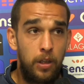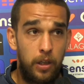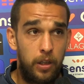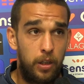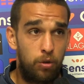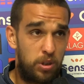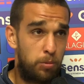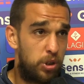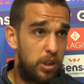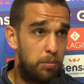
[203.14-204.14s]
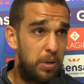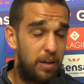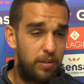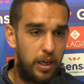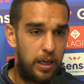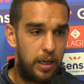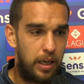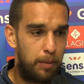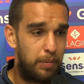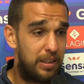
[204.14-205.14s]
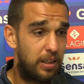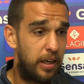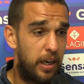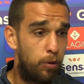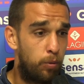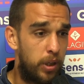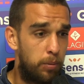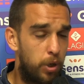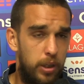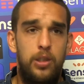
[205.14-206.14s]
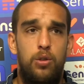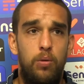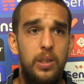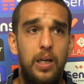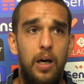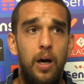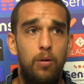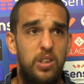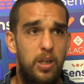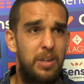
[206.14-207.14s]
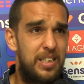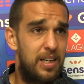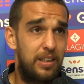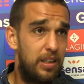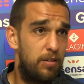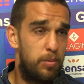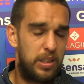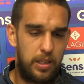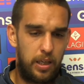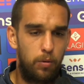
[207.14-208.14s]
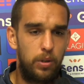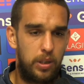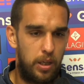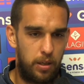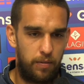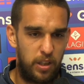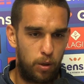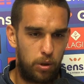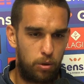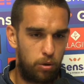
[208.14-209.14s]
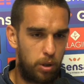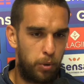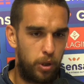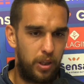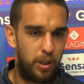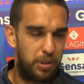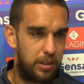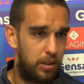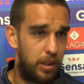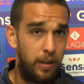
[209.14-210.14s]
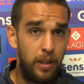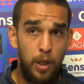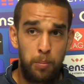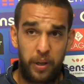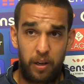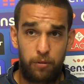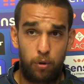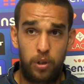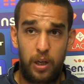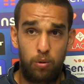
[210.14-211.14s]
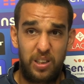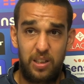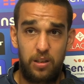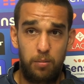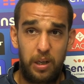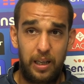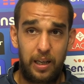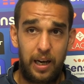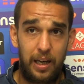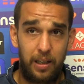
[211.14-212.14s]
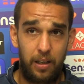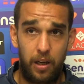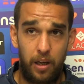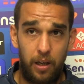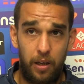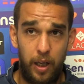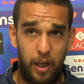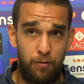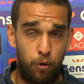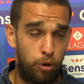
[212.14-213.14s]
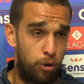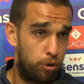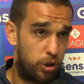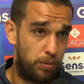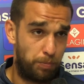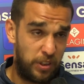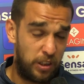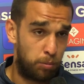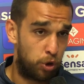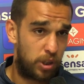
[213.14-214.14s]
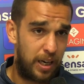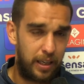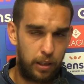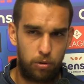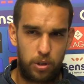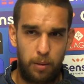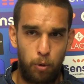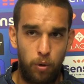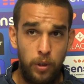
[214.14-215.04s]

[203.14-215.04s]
eh, noi siamo stati bravi a, a mantenere l'equilibrio adesso questa, questa mazzata deve passare in queste 24 ore e poi ripartire per affrontare una settimana carichi e, e vogliosi di dimostrare che non siamo,